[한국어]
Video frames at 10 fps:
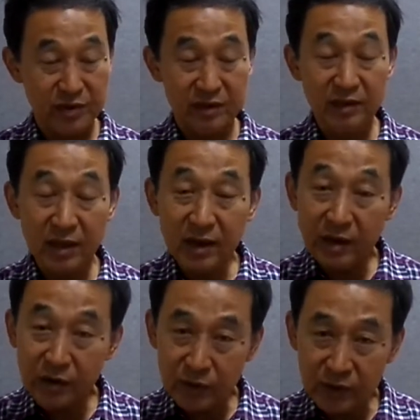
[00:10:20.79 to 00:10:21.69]
그렇게
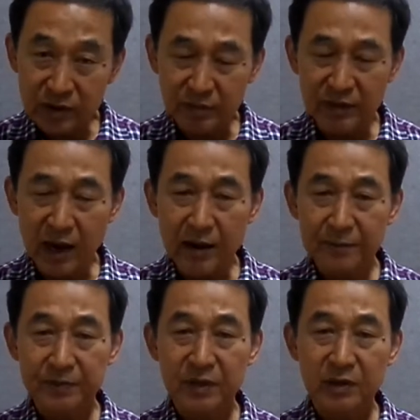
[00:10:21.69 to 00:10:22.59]
생각 하고 있는 겁니다.
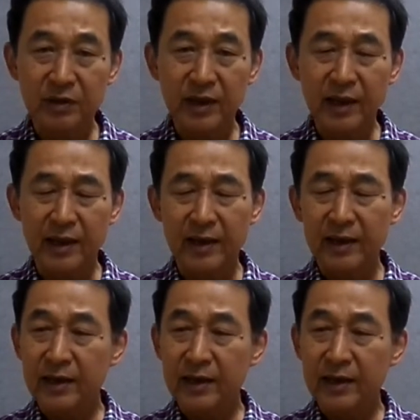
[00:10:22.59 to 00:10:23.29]
그런데